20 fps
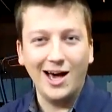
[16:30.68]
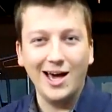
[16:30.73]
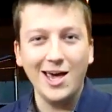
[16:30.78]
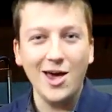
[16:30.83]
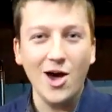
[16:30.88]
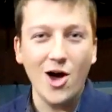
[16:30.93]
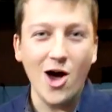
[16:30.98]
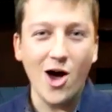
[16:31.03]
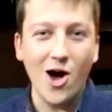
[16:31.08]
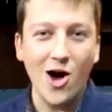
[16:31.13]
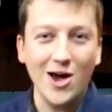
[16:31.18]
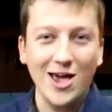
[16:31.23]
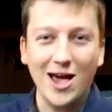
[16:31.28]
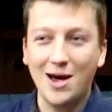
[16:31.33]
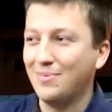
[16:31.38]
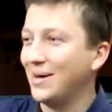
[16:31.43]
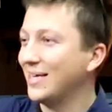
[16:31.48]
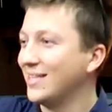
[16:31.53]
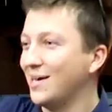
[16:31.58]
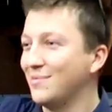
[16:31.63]
a jo,
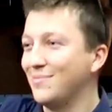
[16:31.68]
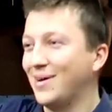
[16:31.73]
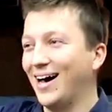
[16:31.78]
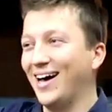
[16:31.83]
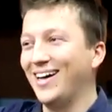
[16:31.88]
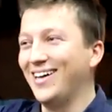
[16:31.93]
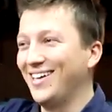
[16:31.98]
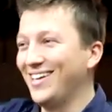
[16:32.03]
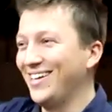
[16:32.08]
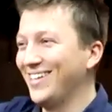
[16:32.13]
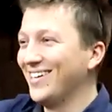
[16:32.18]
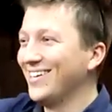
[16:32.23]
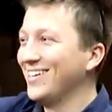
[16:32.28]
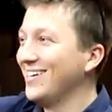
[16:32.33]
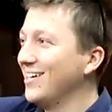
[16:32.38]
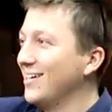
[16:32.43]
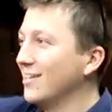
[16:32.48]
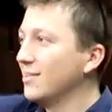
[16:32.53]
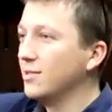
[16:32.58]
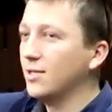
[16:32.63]
jaba daba.
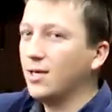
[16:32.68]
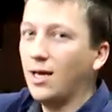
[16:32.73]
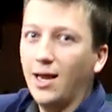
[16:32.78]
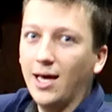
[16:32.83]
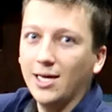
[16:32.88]
Nie